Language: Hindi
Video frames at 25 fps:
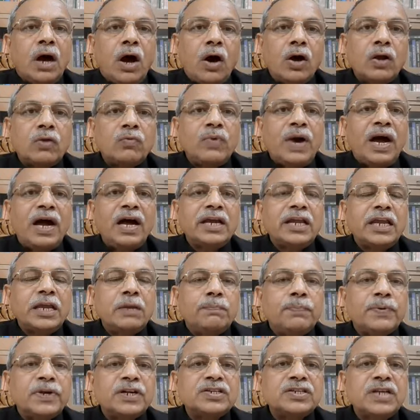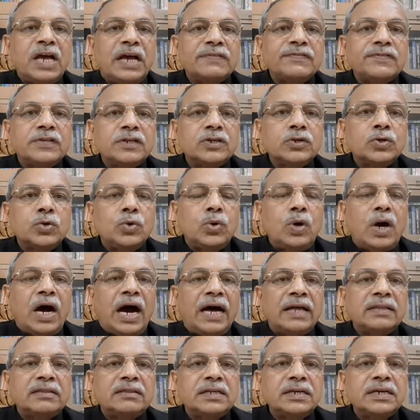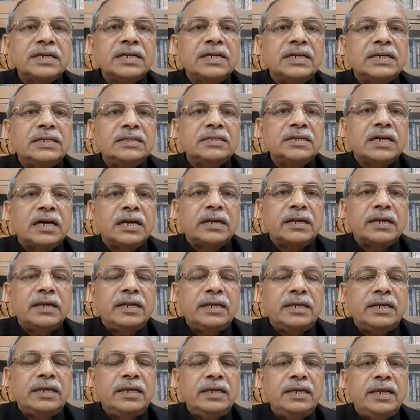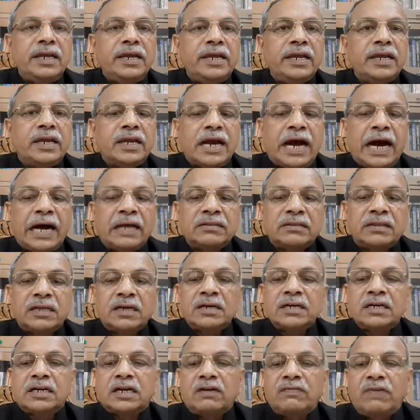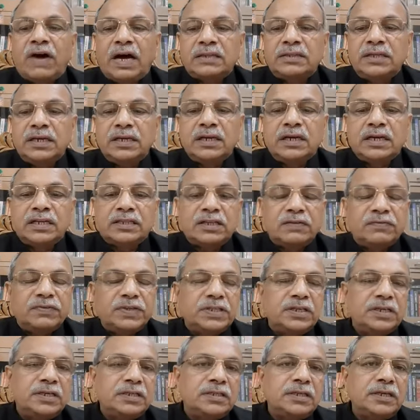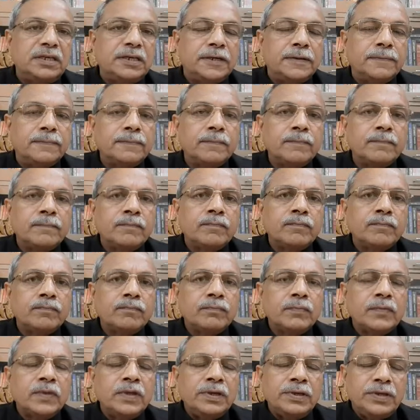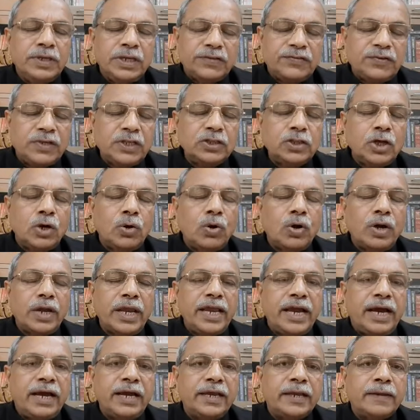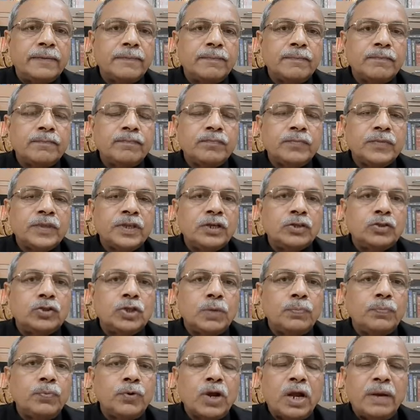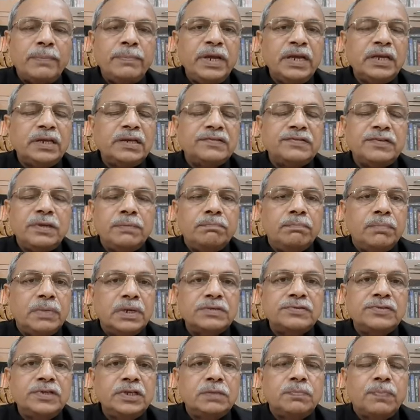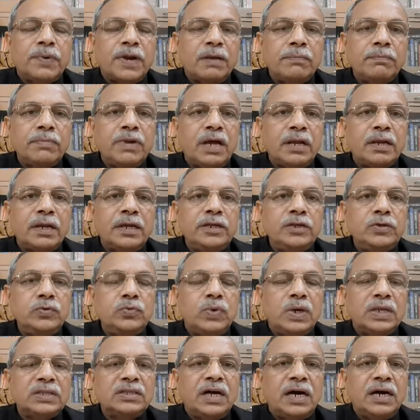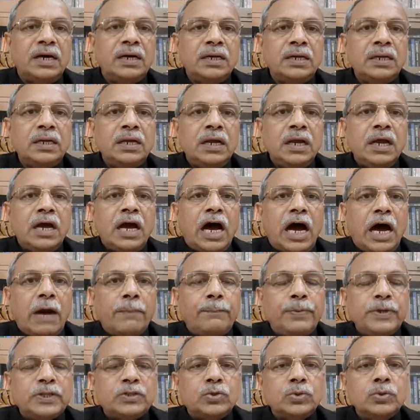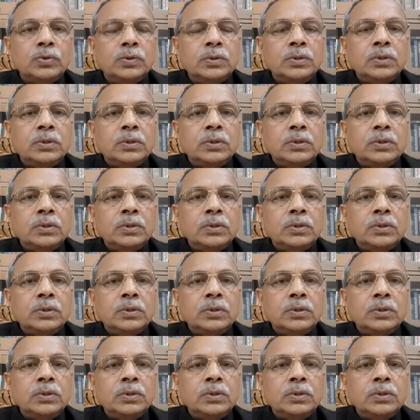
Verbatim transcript: और वहां के प्रशासन को आतंकित करने की एक आतंकवादी गतिविधि थी यह सिद्ध हो गया है कि त्रिपुरा में किसी मस्जिद पर हमला नहीं हुआ था अपितु